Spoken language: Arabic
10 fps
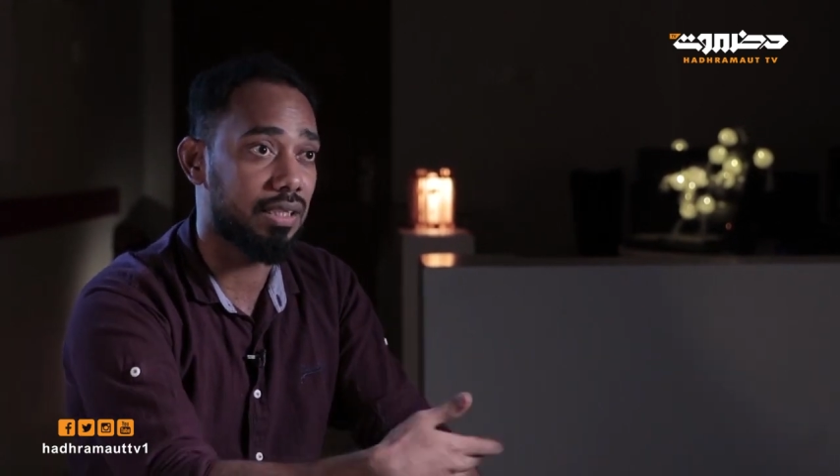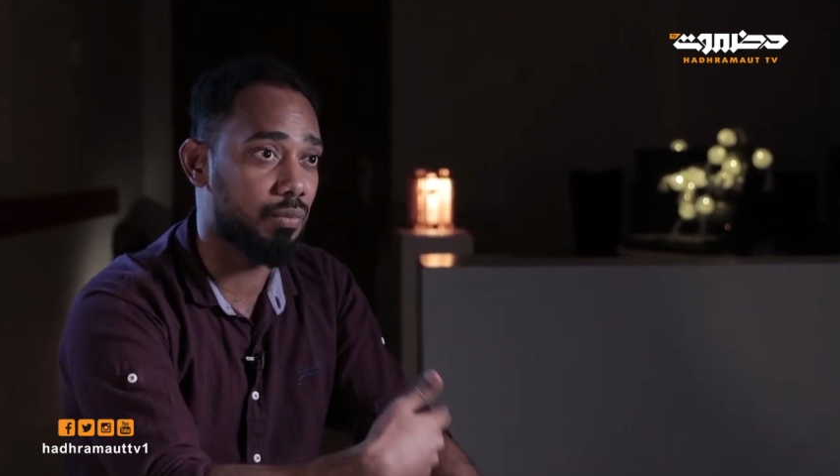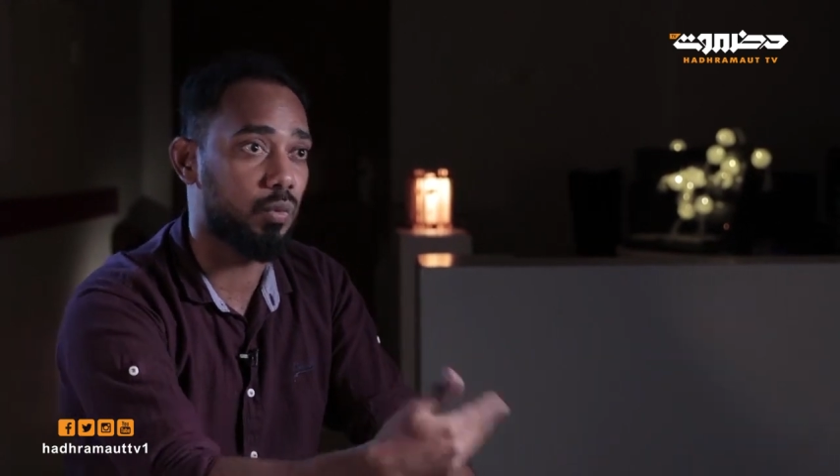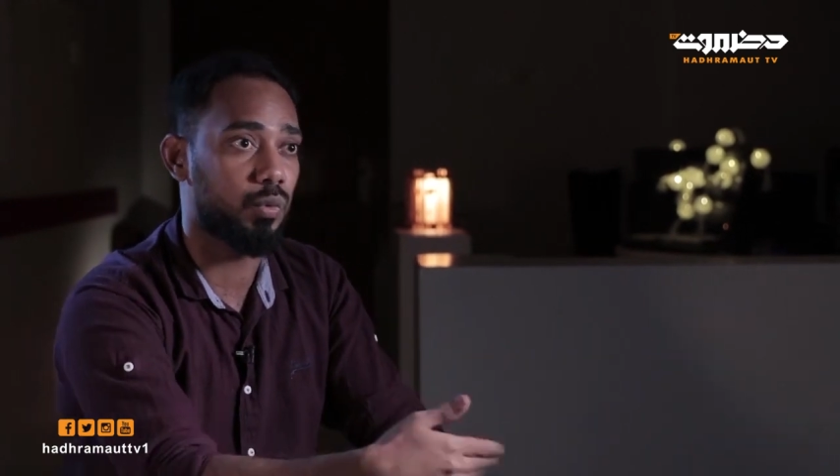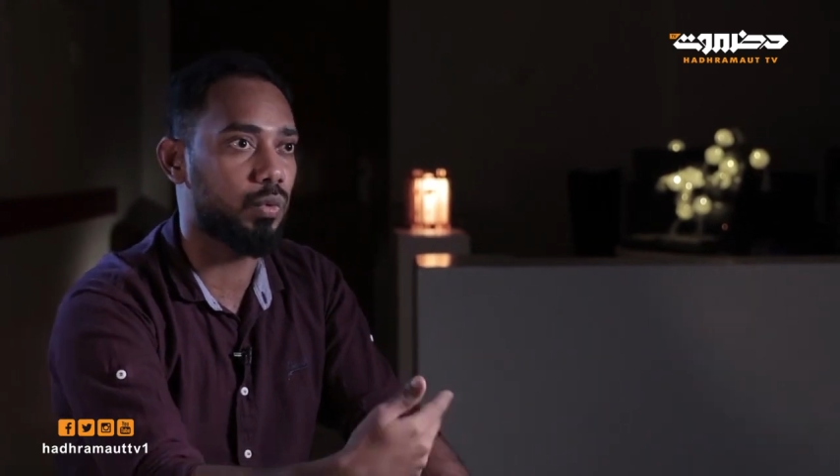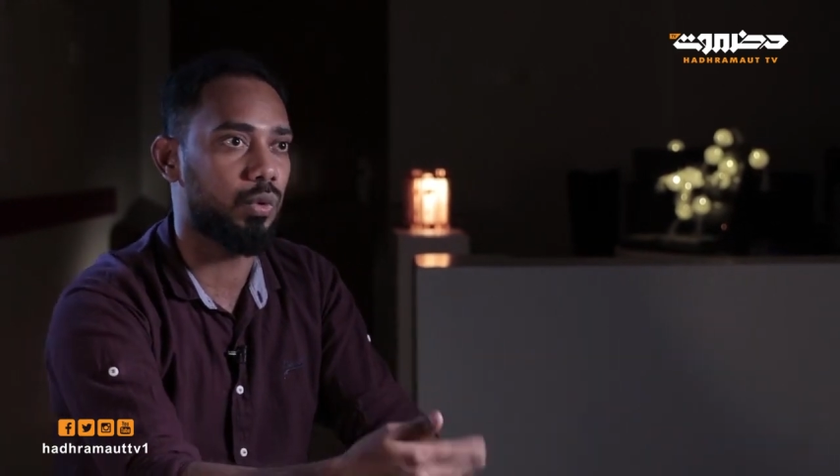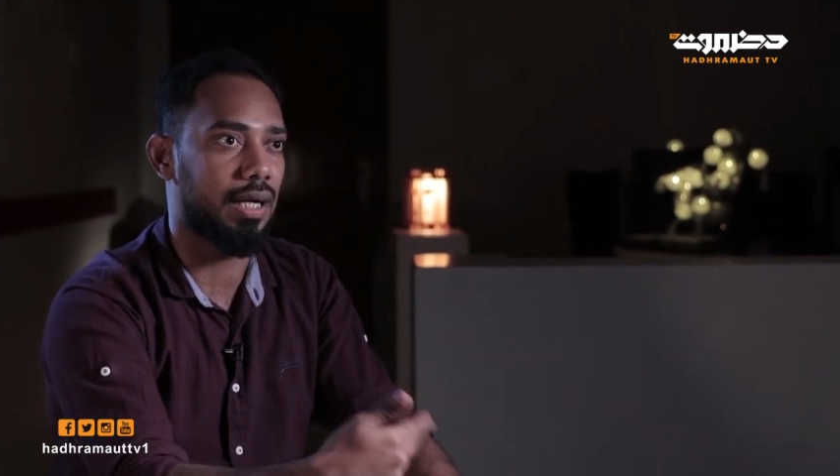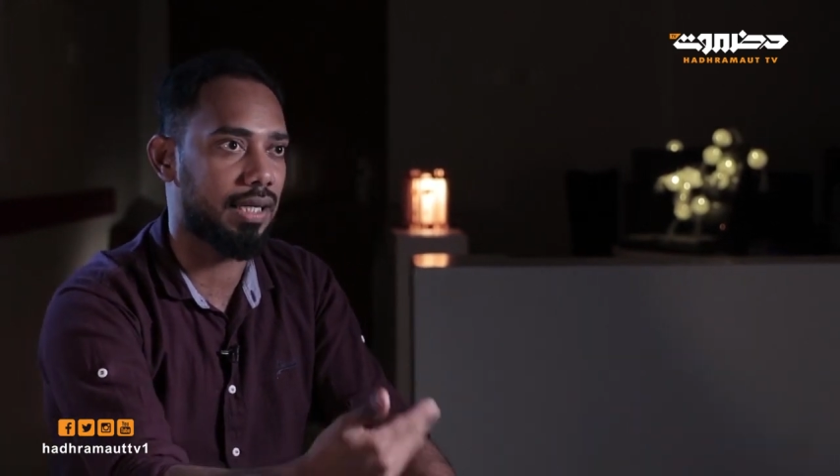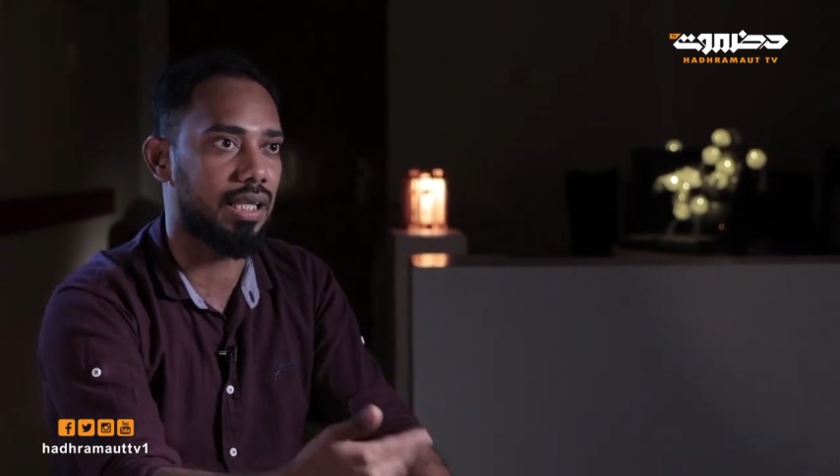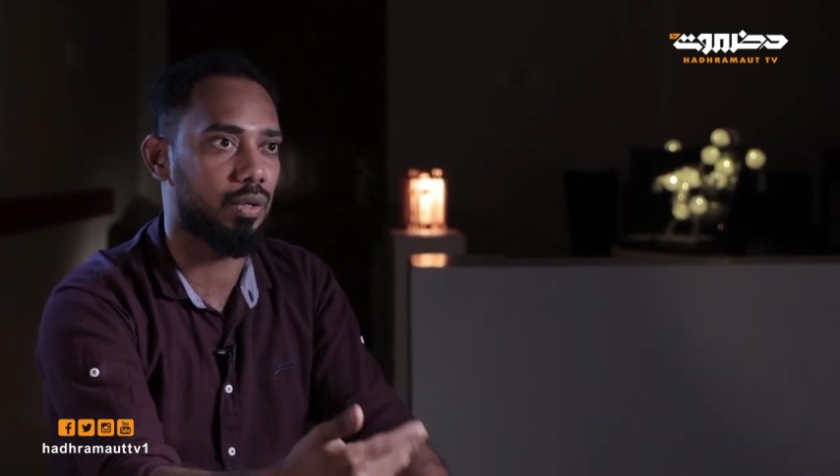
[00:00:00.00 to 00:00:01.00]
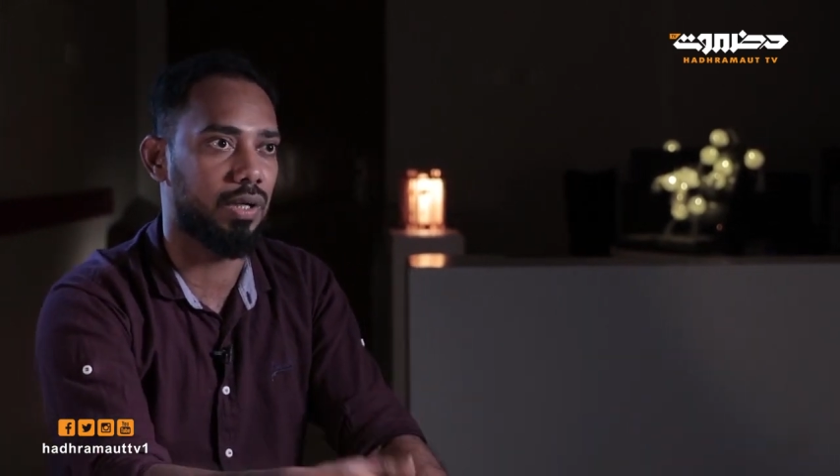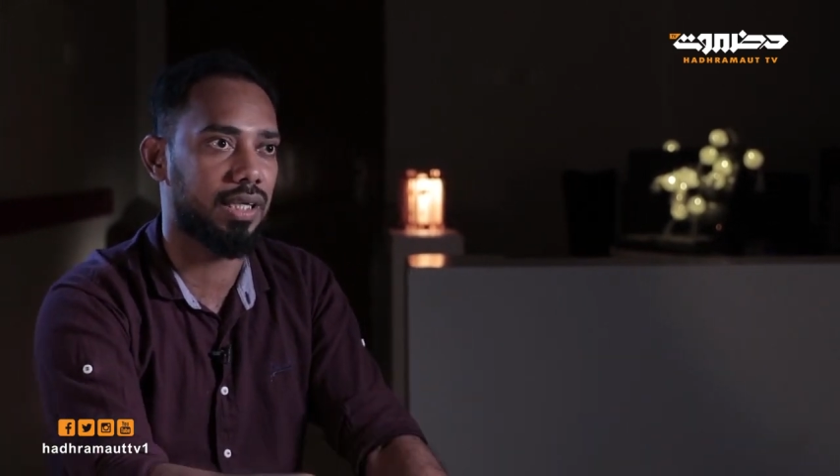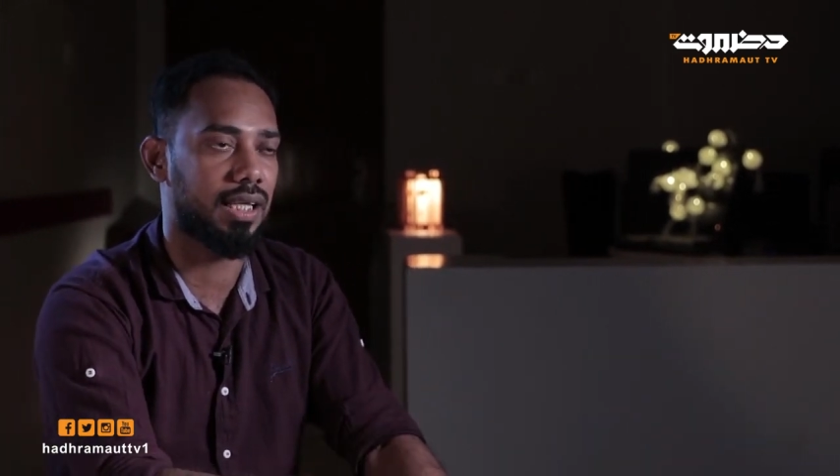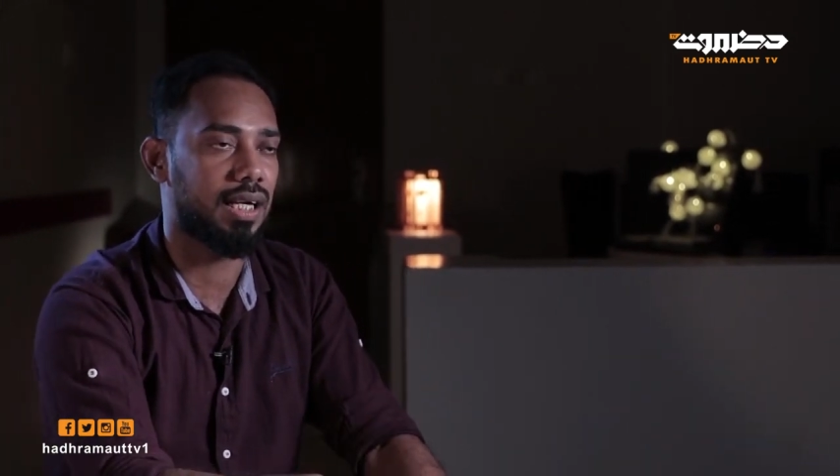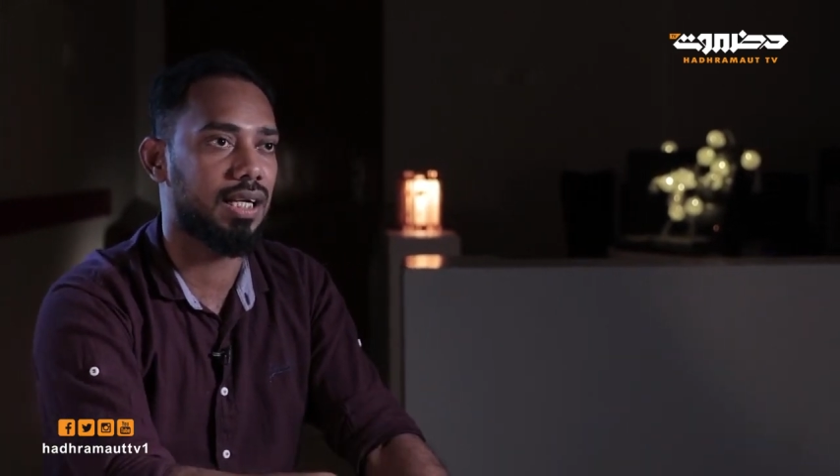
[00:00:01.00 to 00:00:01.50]
الموضوع أكثر
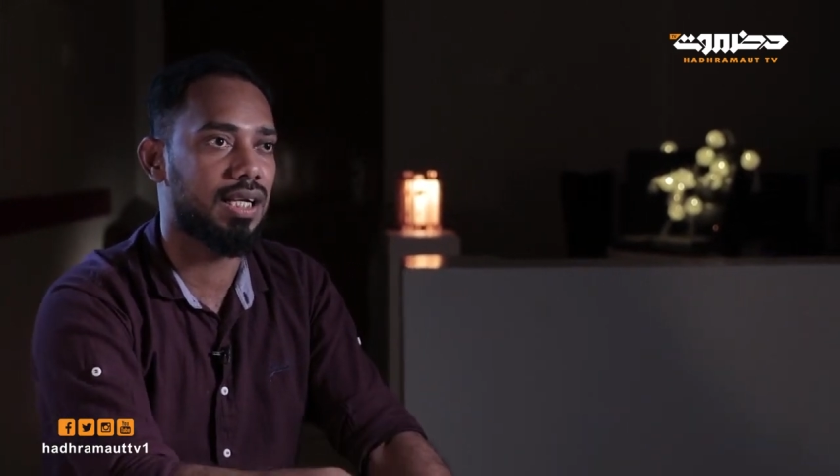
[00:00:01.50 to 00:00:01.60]
وأكثر